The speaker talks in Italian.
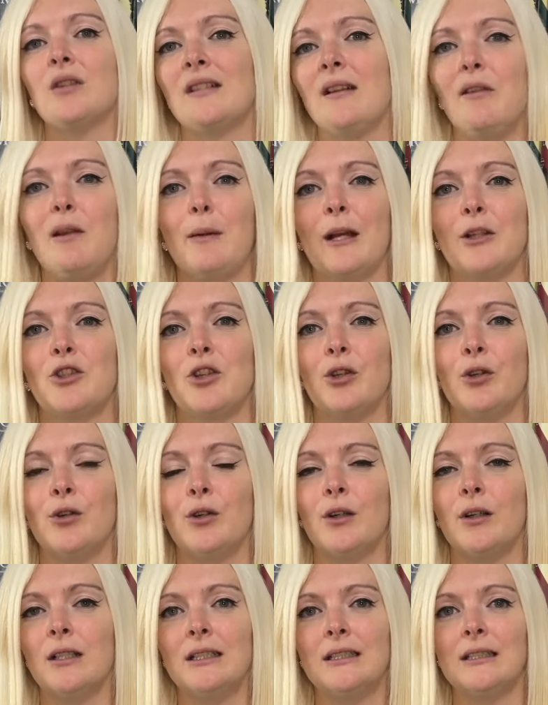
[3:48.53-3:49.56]
se vi
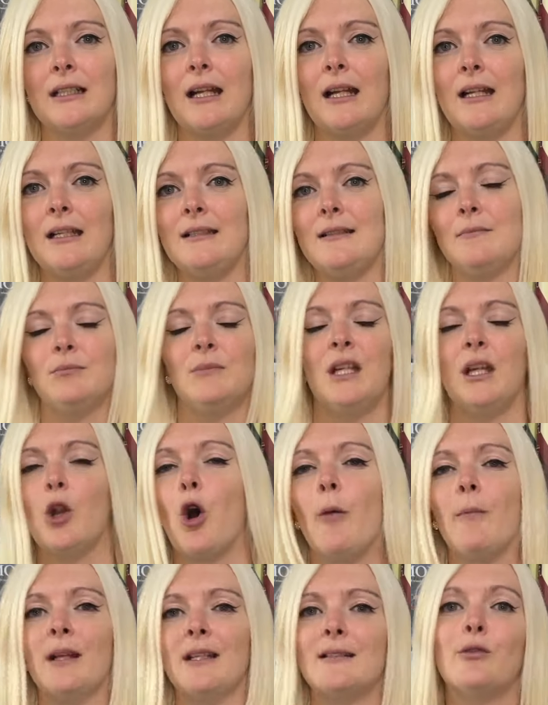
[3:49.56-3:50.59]
piacciono eh, i, i
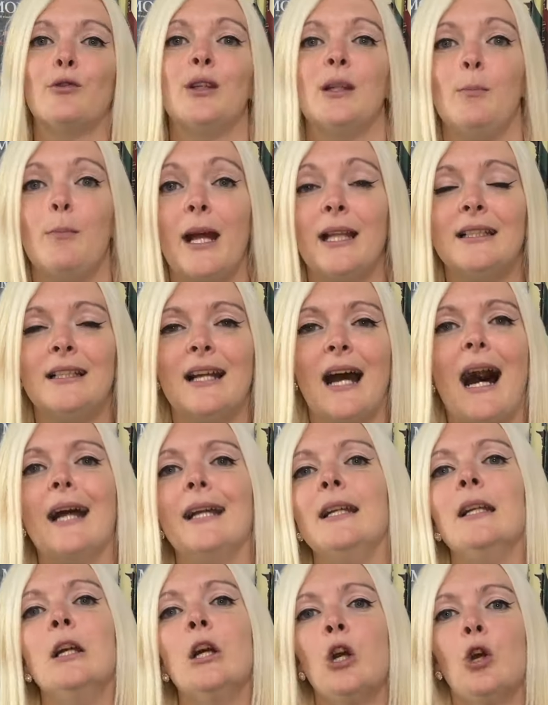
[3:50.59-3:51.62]
romance con i bad
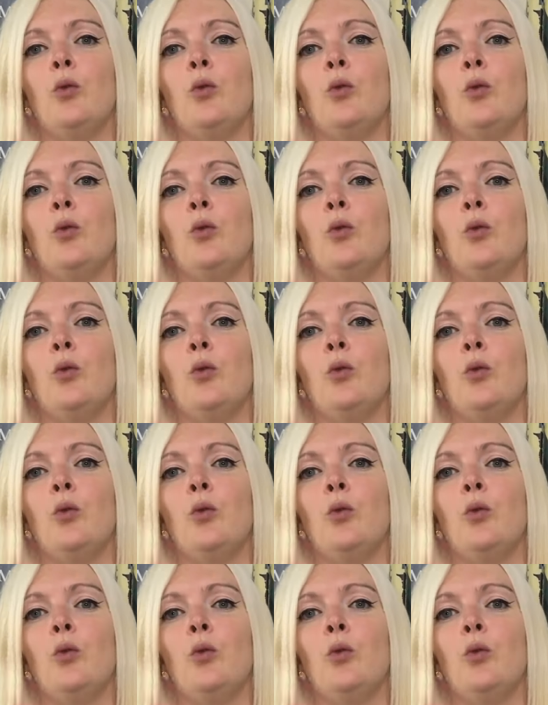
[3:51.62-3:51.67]
guy,